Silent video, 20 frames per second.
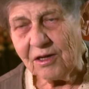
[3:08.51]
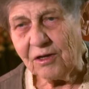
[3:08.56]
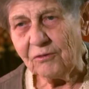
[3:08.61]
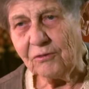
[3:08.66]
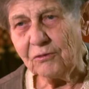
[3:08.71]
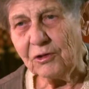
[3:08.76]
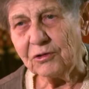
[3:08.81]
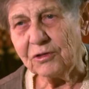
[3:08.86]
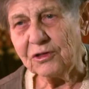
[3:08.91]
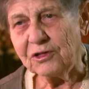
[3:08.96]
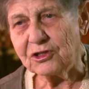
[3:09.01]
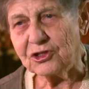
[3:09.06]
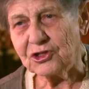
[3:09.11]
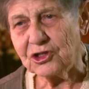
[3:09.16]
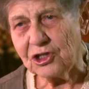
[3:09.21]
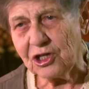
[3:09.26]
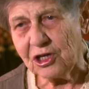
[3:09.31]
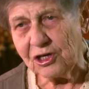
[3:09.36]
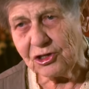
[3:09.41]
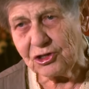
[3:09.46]
вот
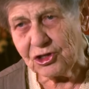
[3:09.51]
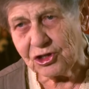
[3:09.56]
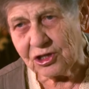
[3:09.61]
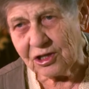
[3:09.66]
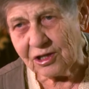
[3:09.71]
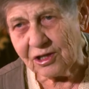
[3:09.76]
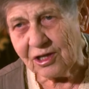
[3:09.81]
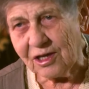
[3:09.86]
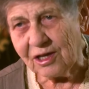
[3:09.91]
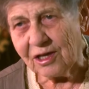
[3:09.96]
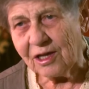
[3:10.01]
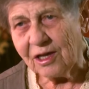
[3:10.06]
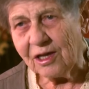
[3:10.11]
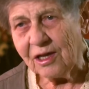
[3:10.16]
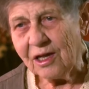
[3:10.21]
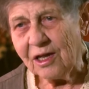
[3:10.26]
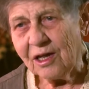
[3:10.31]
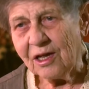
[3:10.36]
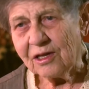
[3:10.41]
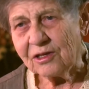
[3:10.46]
женщины,
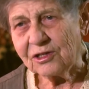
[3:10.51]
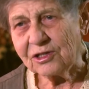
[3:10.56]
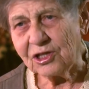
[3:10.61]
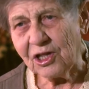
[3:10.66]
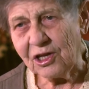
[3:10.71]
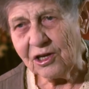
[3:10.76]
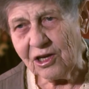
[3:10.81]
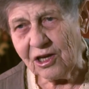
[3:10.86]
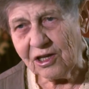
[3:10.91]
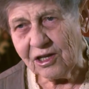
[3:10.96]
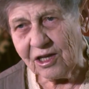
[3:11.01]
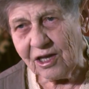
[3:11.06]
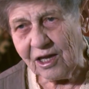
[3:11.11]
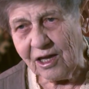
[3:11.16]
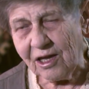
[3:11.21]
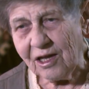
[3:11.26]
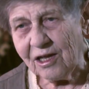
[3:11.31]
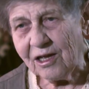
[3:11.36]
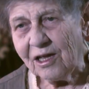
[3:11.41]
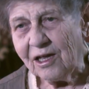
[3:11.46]

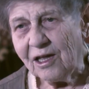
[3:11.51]
старики,